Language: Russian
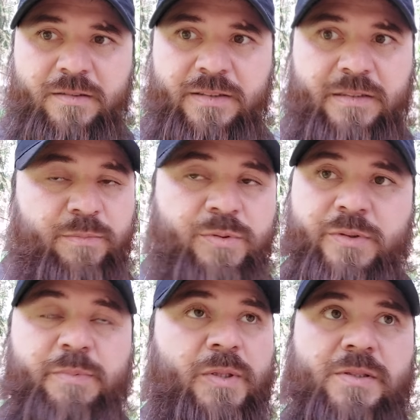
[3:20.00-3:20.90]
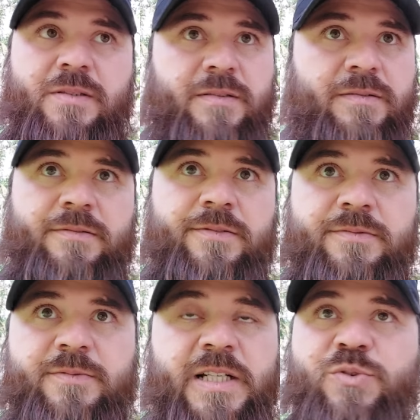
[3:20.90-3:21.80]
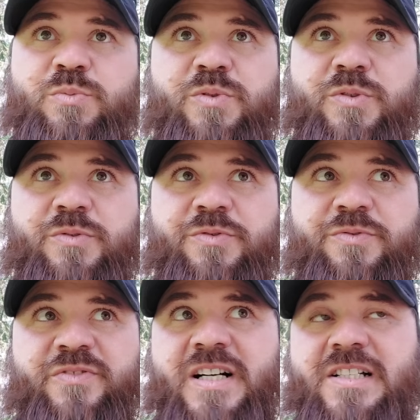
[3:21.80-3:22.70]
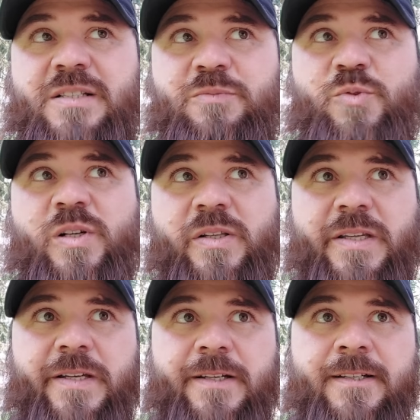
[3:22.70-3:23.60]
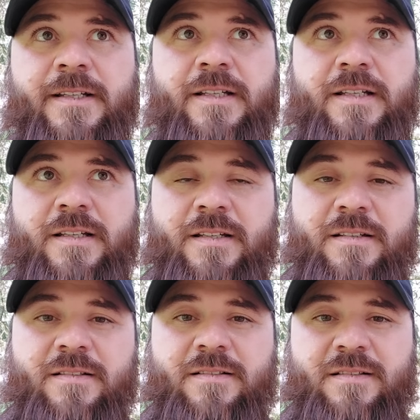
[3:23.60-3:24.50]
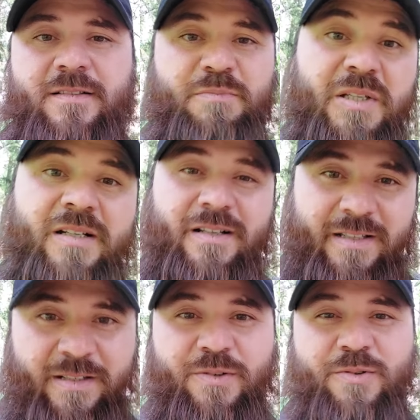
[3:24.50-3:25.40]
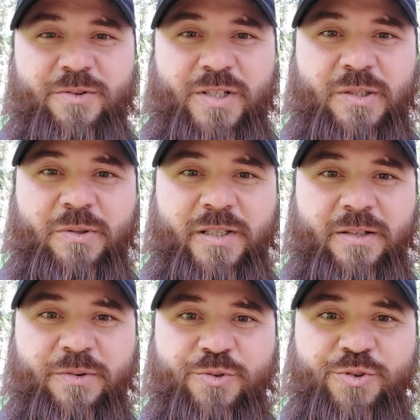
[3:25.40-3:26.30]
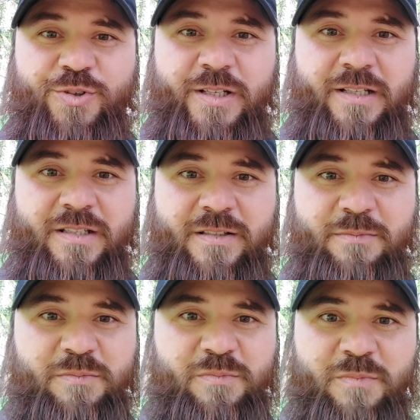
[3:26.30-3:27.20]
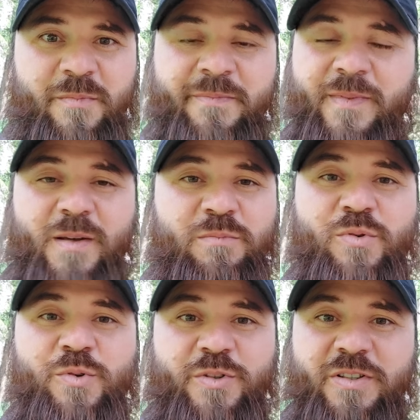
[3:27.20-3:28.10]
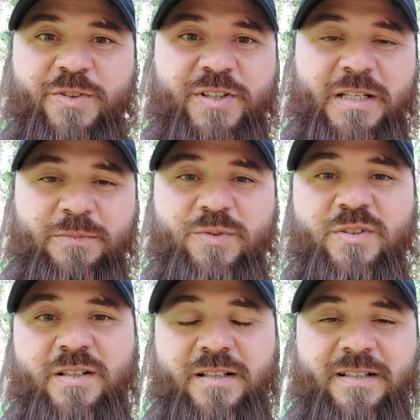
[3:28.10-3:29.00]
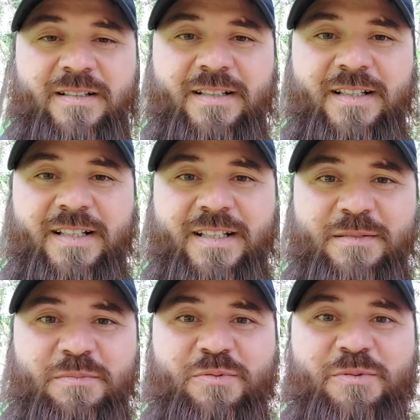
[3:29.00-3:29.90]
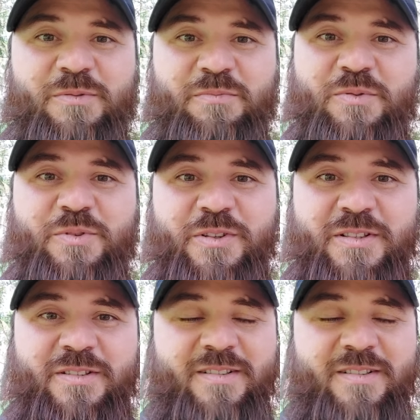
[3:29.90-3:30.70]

это будет просто, я думаю, в каждом уголке э, мира, где находится тот или иной чеченец, будет слышна музыка, будет,